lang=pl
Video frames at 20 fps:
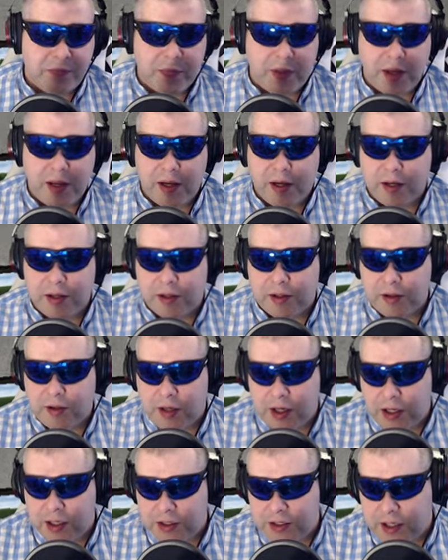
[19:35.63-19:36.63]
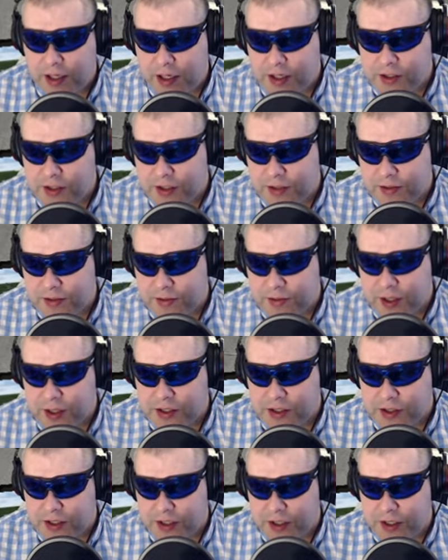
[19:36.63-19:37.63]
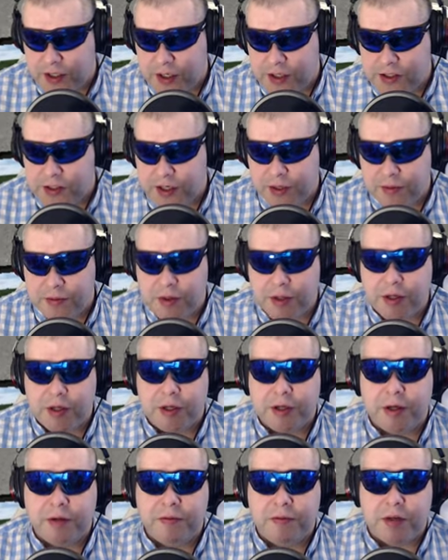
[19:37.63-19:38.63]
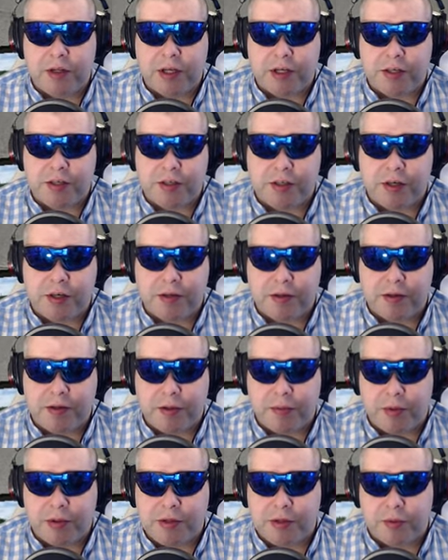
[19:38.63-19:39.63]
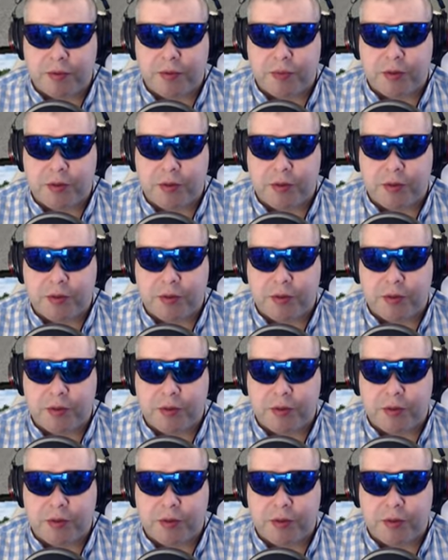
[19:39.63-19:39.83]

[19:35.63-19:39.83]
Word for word: Mm, e, no ale na razie, słuchajcie, jedziemy i widać, że nie będziemy